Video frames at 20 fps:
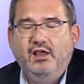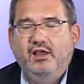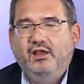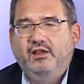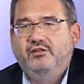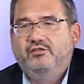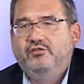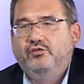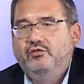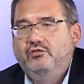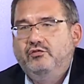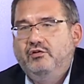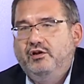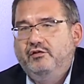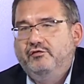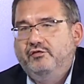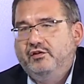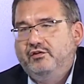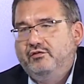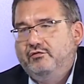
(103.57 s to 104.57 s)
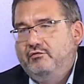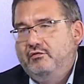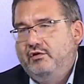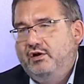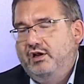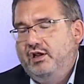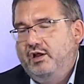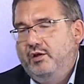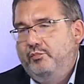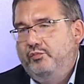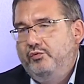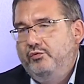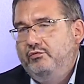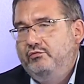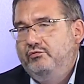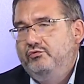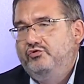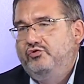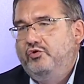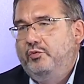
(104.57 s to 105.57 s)
et ce de la façon la
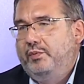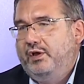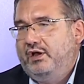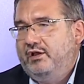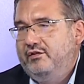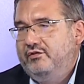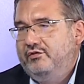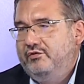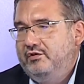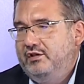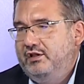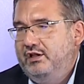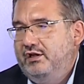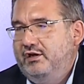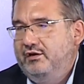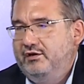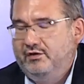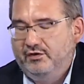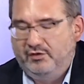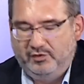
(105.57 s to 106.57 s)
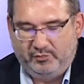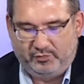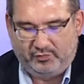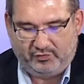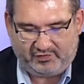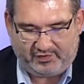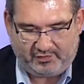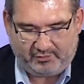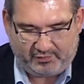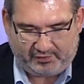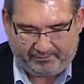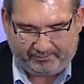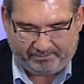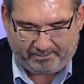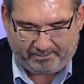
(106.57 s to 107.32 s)
plus opérationnelle euh, possible.